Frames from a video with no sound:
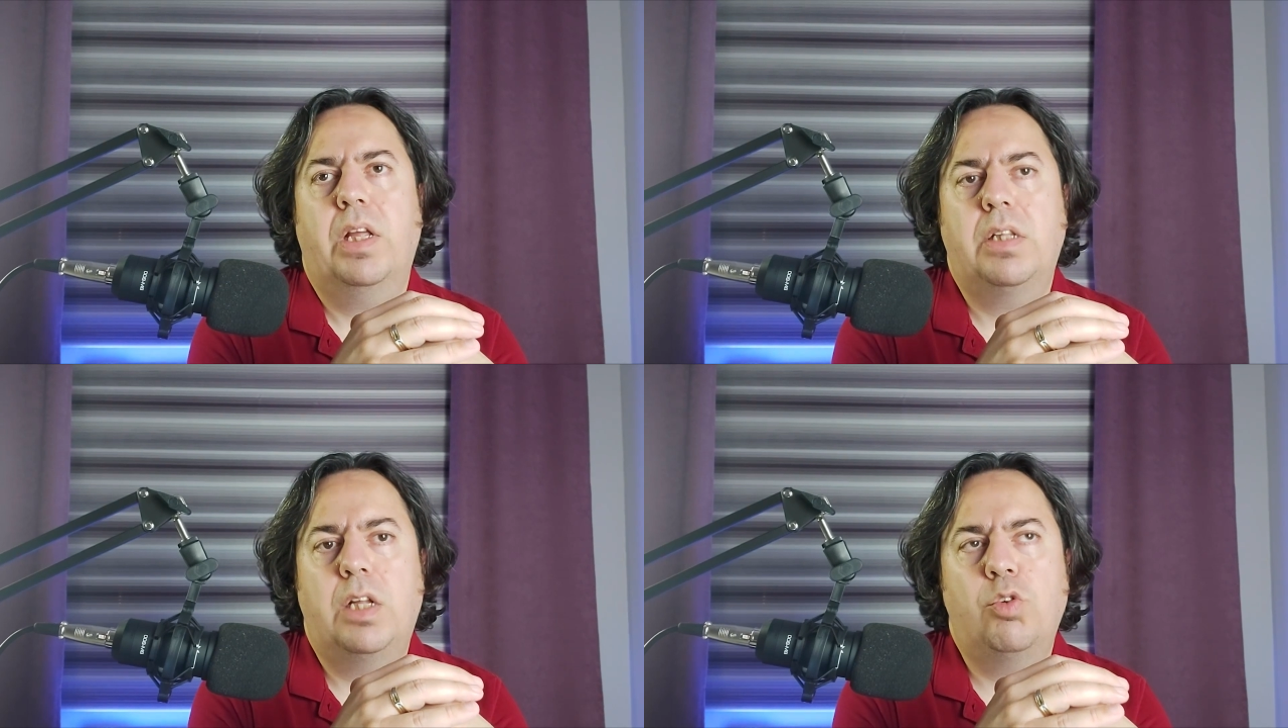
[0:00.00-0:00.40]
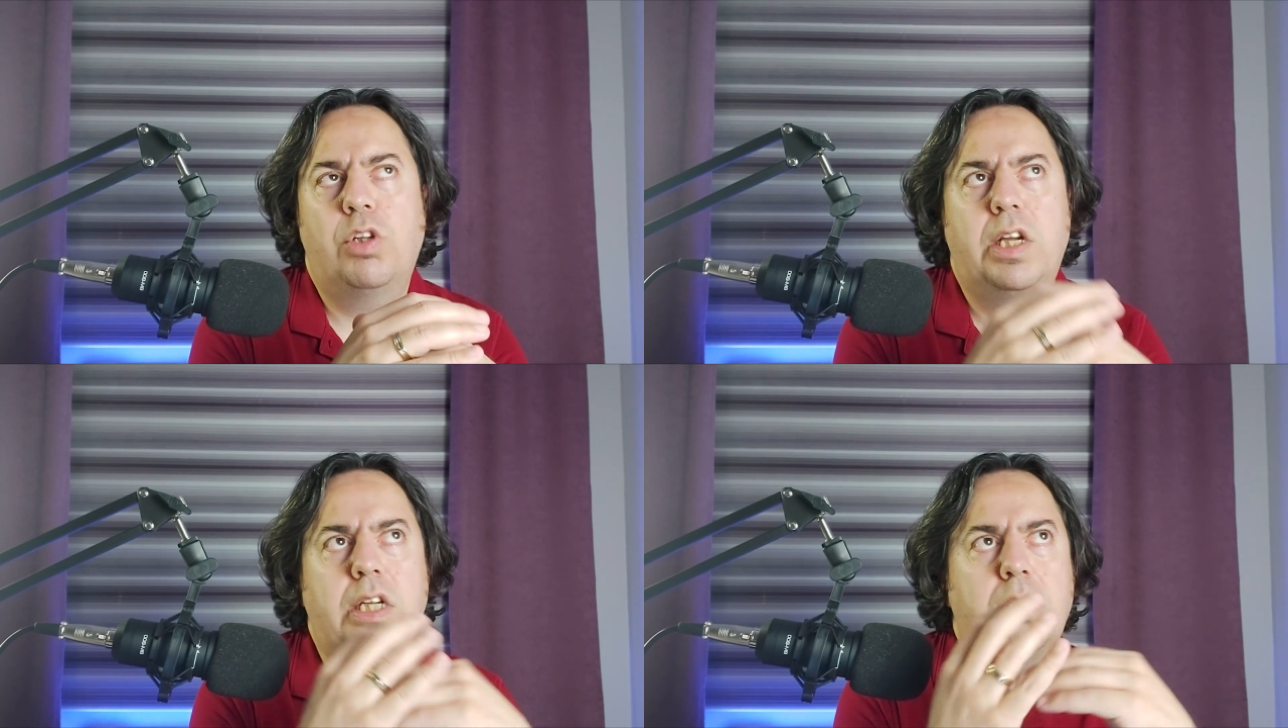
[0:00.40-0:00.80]
Daha
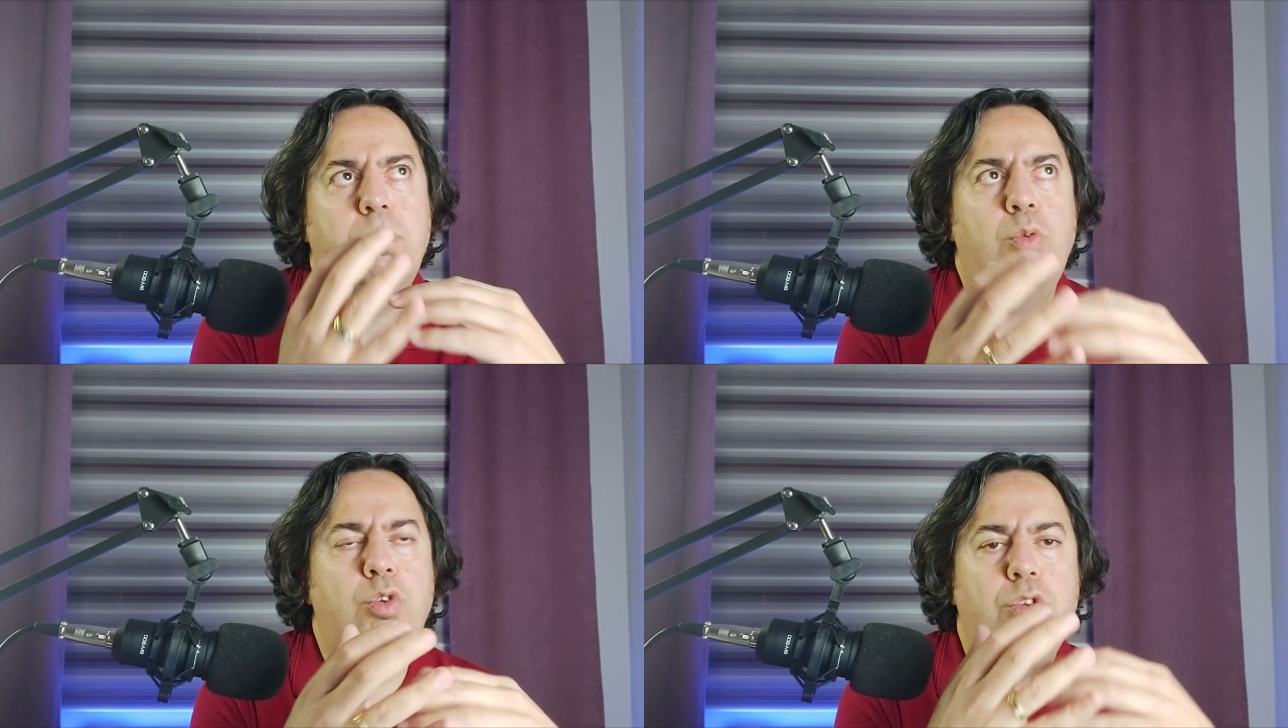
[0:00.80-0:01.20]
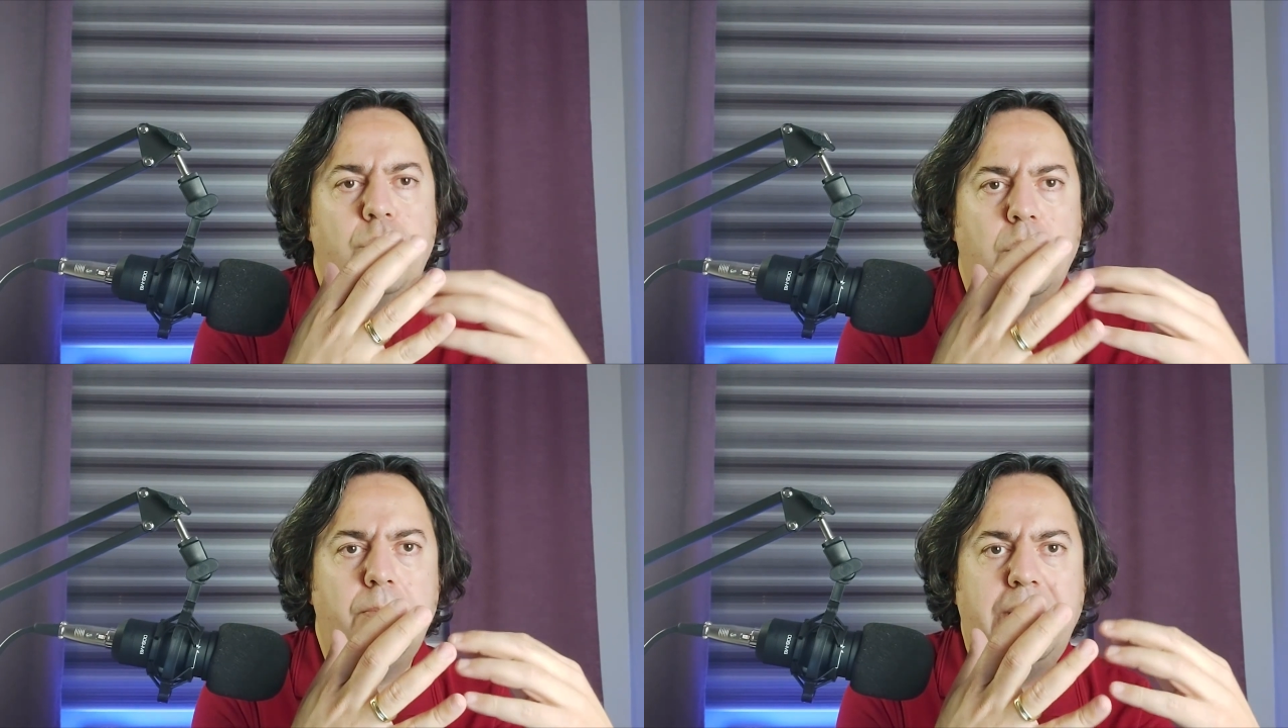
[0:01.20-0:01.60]
doğrusu hayat
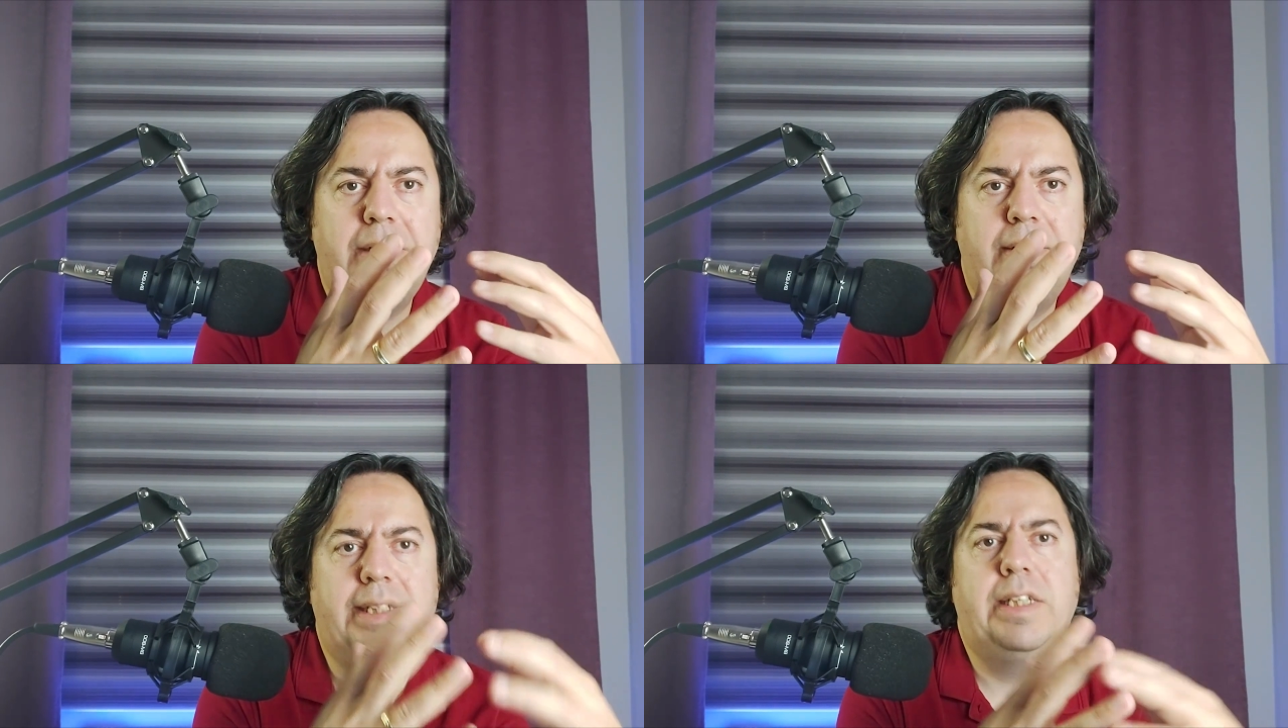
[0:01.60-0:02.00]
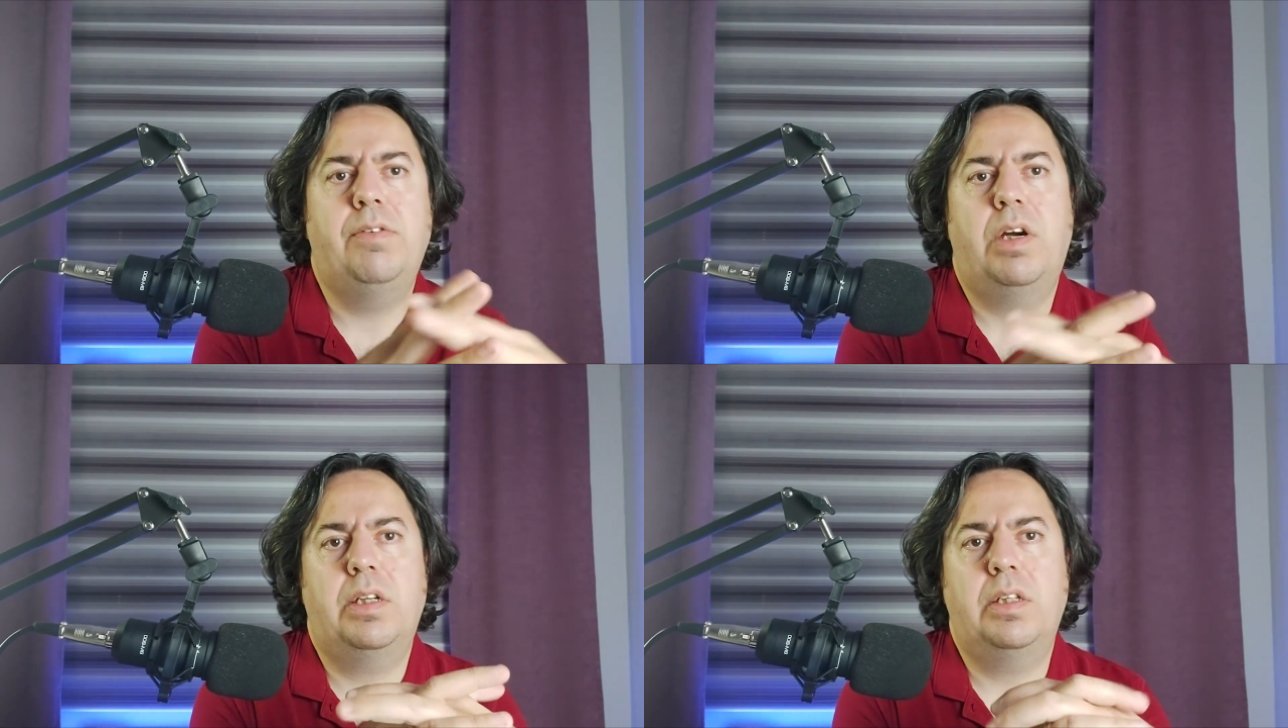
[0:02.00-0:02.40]
boyu bir
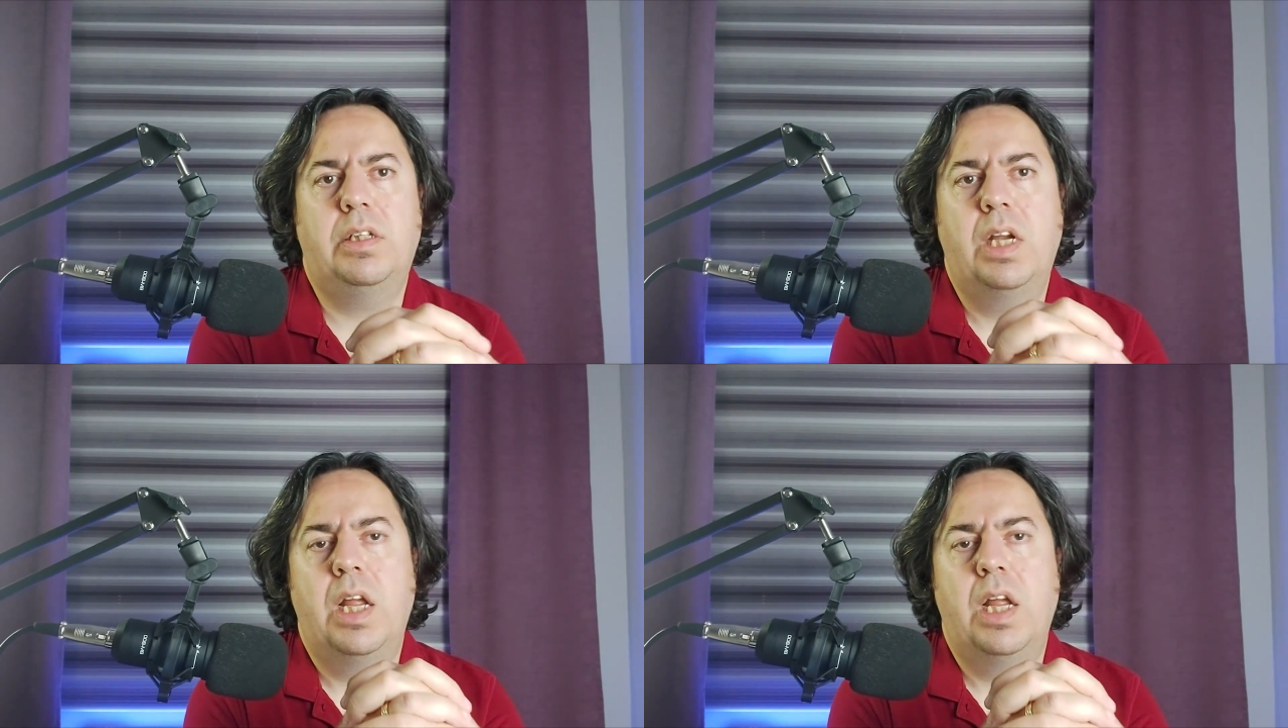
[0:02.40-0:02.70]
riski vardır.